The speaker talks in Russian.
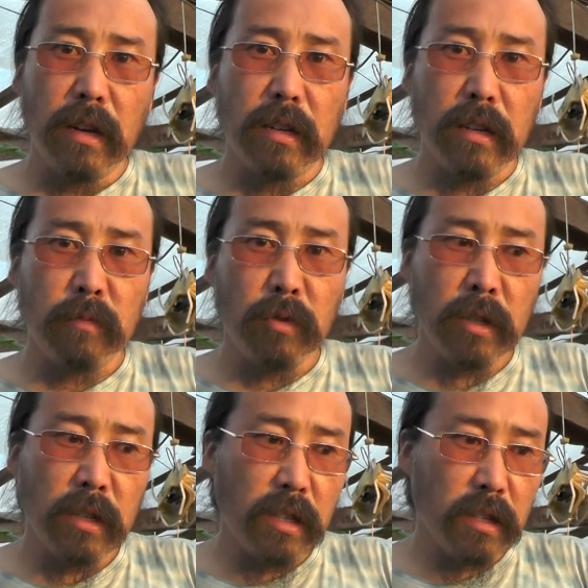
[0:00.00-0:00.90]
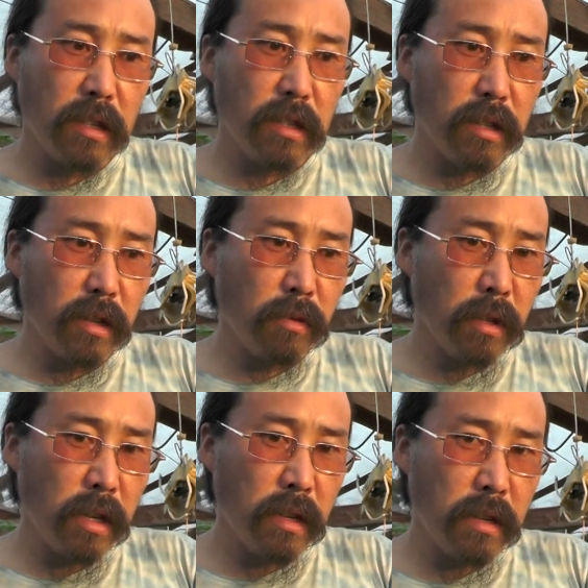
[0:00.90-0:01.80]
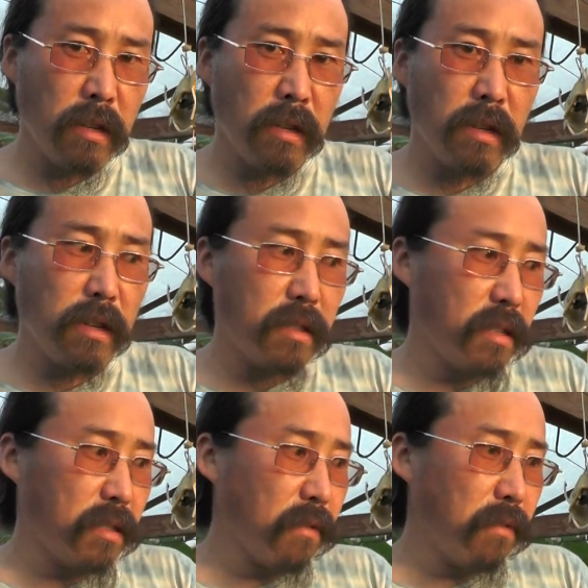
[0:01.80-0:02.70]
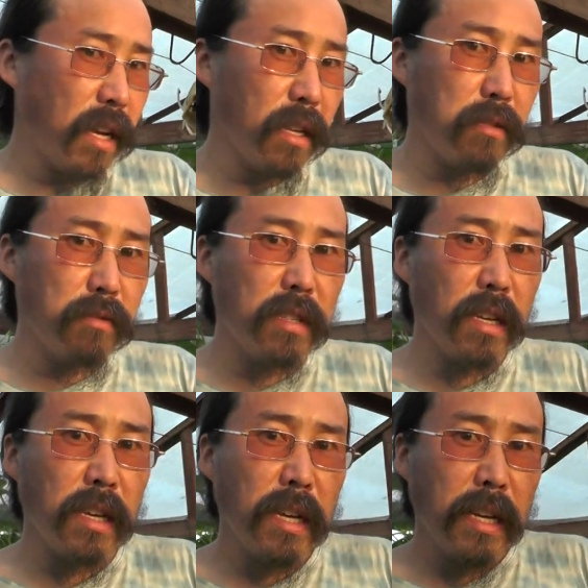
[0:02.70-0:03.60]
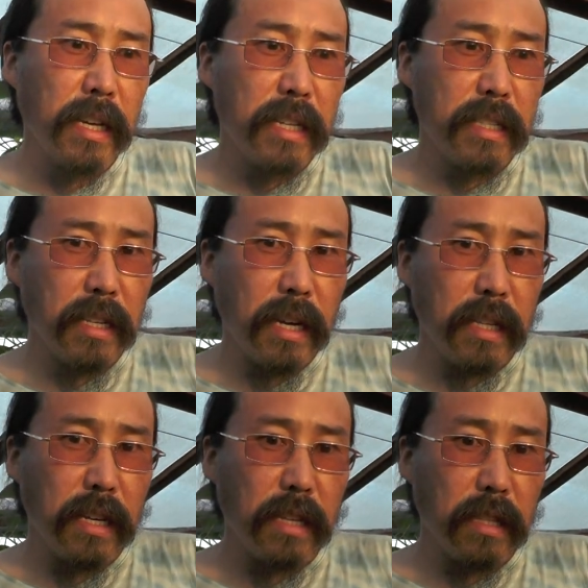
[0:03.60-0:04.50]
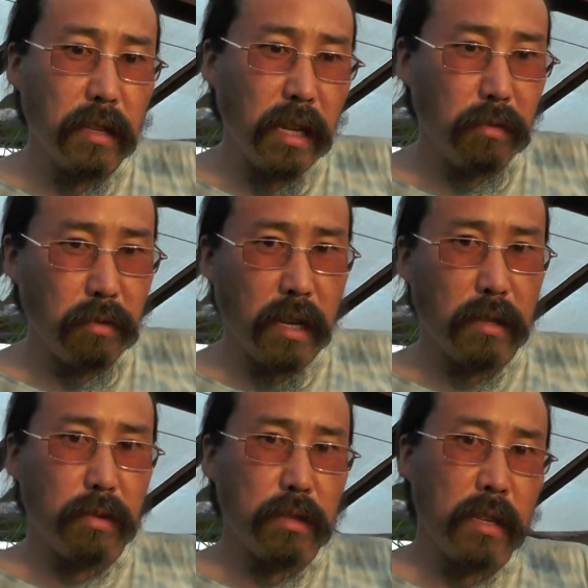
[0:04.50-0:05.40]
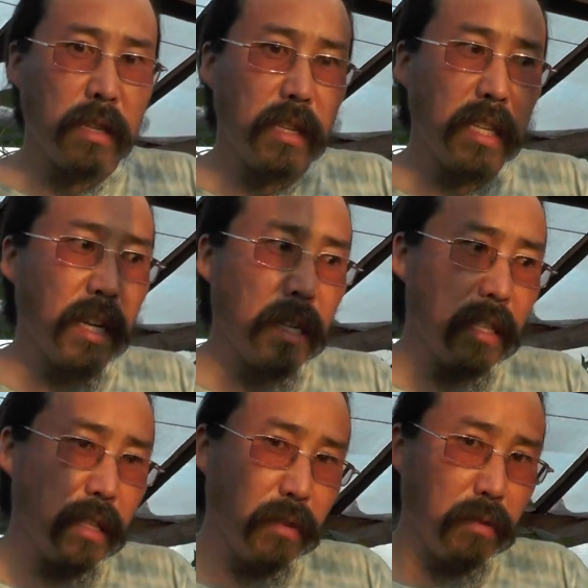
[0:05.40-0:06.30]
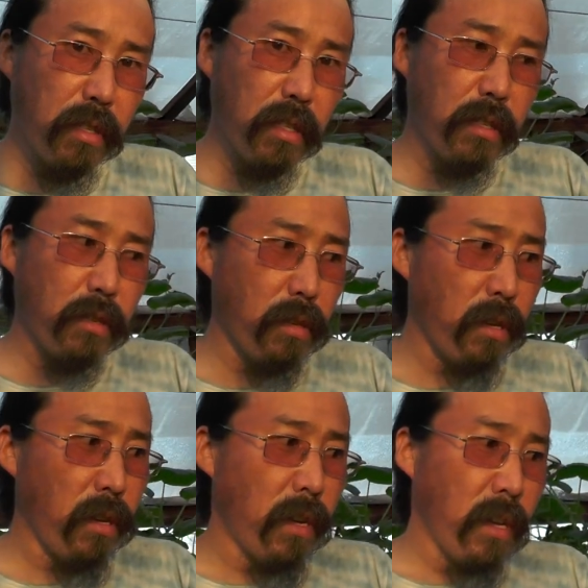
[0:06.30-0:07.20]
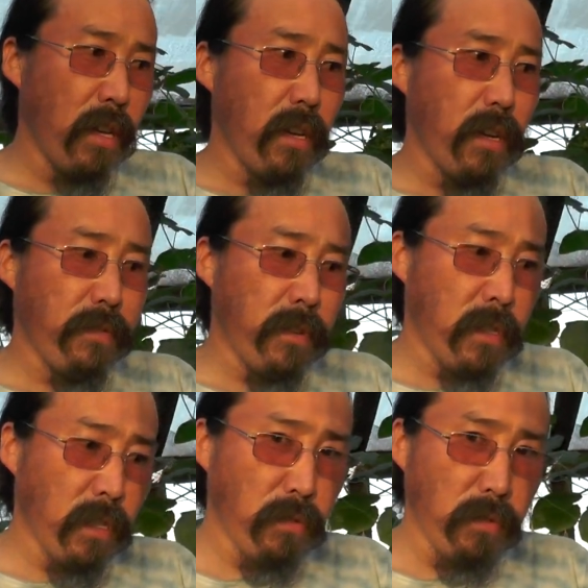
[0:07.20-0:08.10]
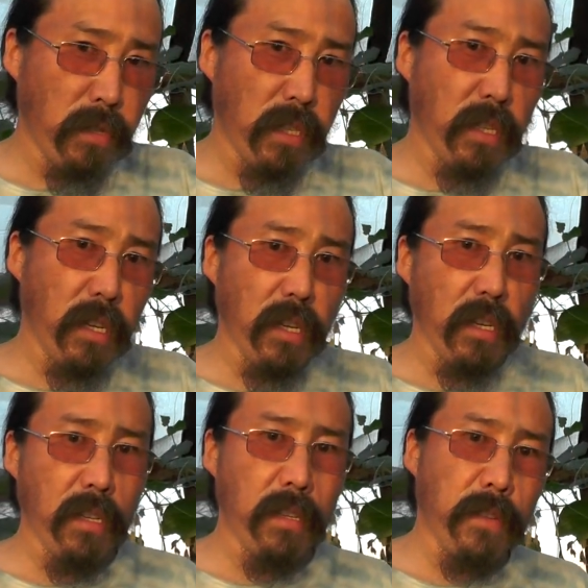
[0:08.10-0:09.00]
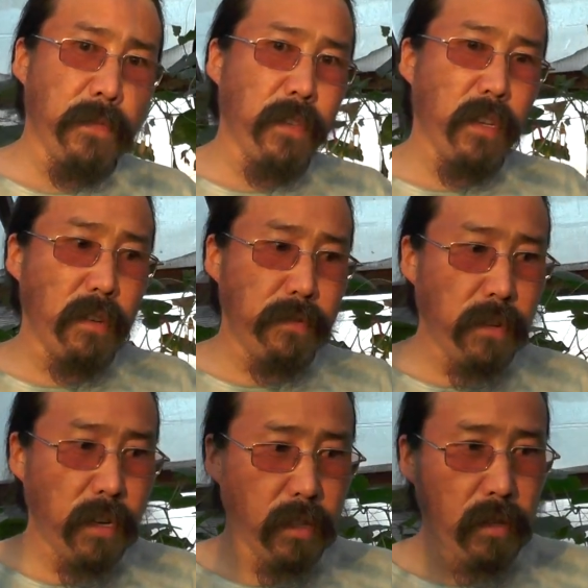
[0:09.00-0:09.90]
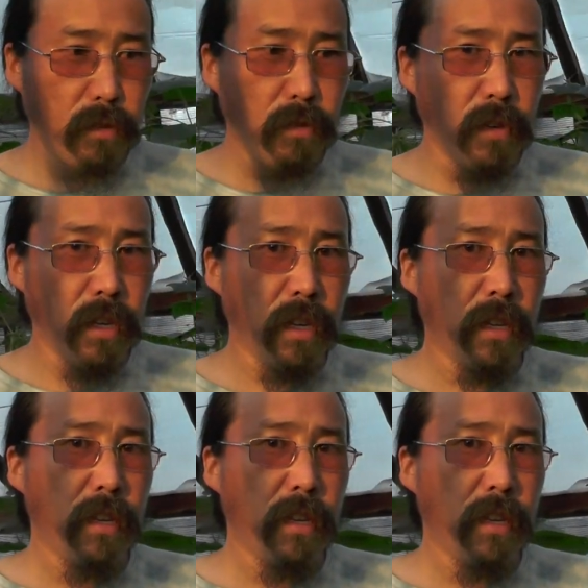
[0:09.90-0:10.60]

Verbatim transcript: гормона тестостерона э, заставляет людей искать эт, эту радость. И они находят ее в наркотиках, э, в алкоголе